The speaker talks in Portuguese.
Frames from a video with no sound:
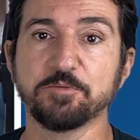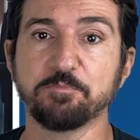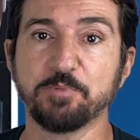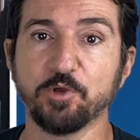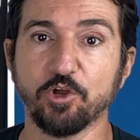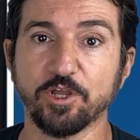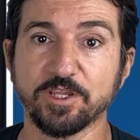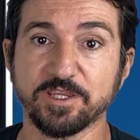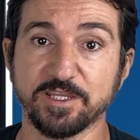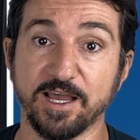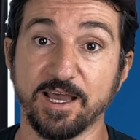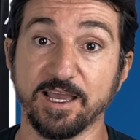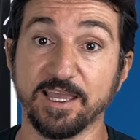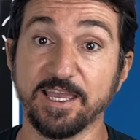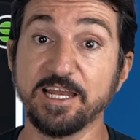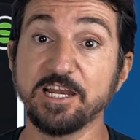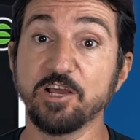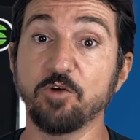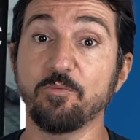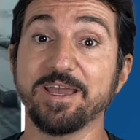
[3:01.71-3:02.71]
de pilotar.
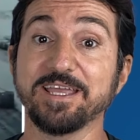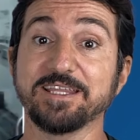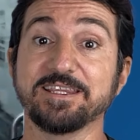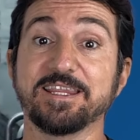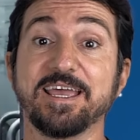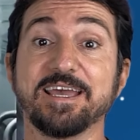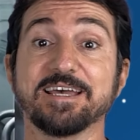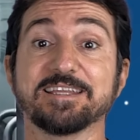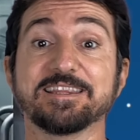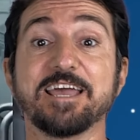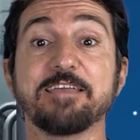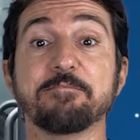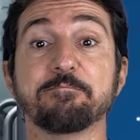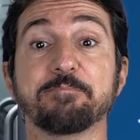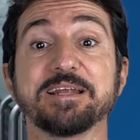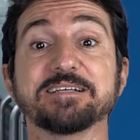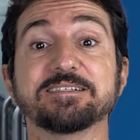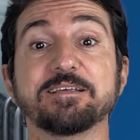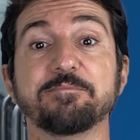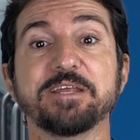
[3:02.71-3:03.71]
Ele é uma ideia da
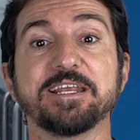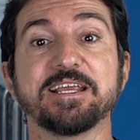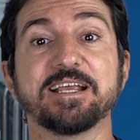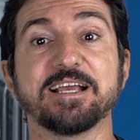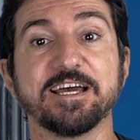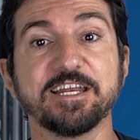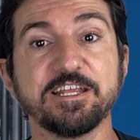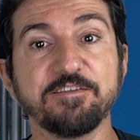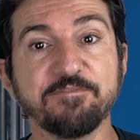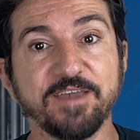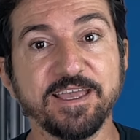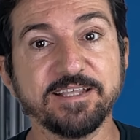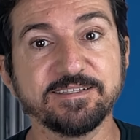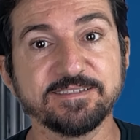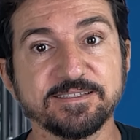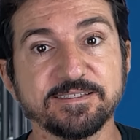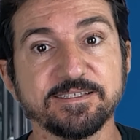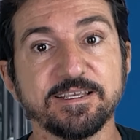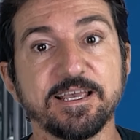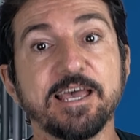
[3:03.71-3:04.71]
empresa americana
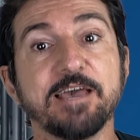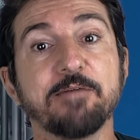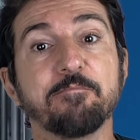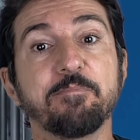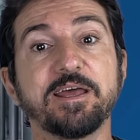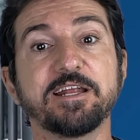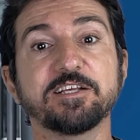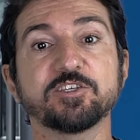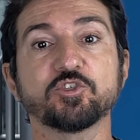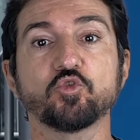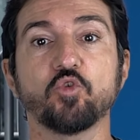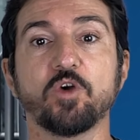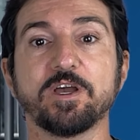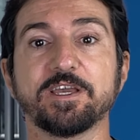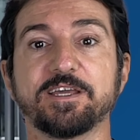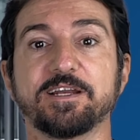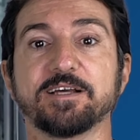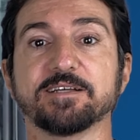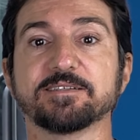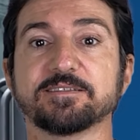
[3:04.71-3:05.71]
Inventes. Para sua
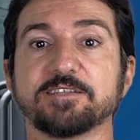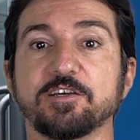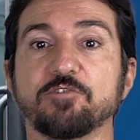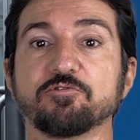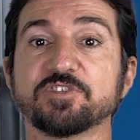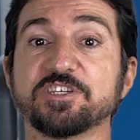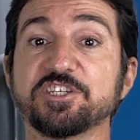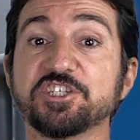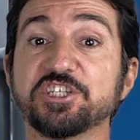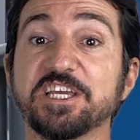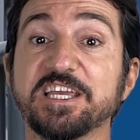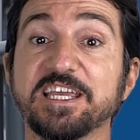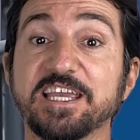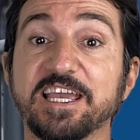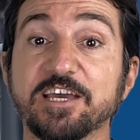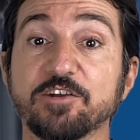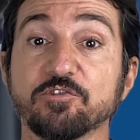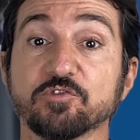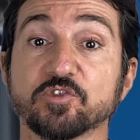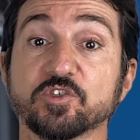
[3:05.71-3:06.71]
criação, os
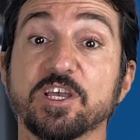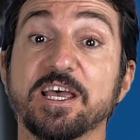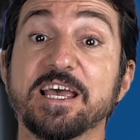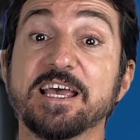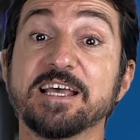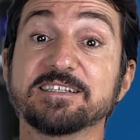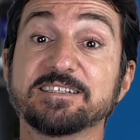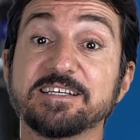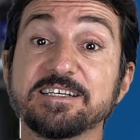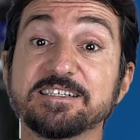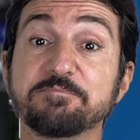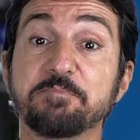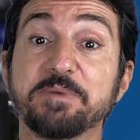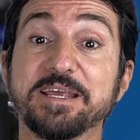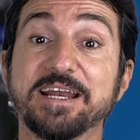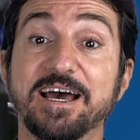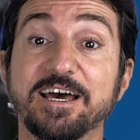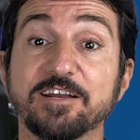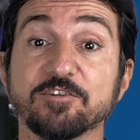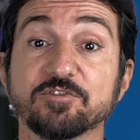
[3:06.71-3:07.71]
engenheiros se
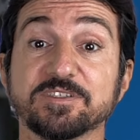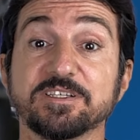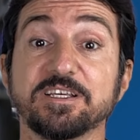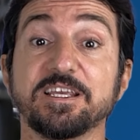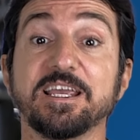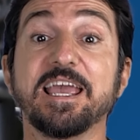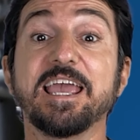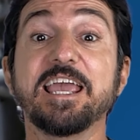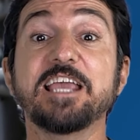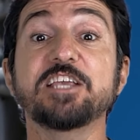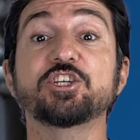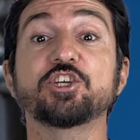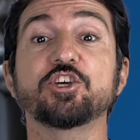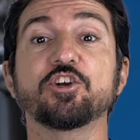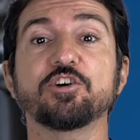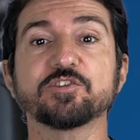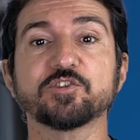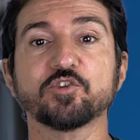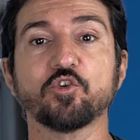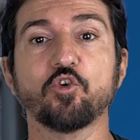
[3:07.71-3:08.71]
inspiraram-se em
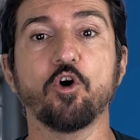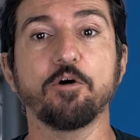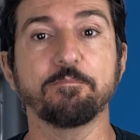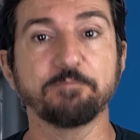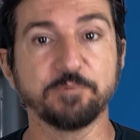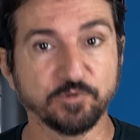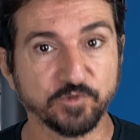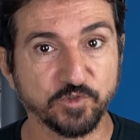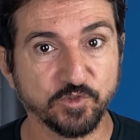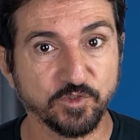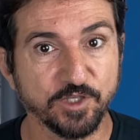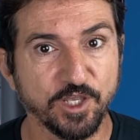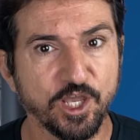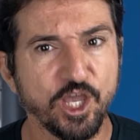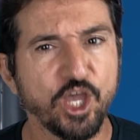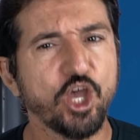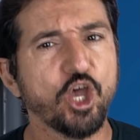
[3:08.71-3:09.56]
giroscópios.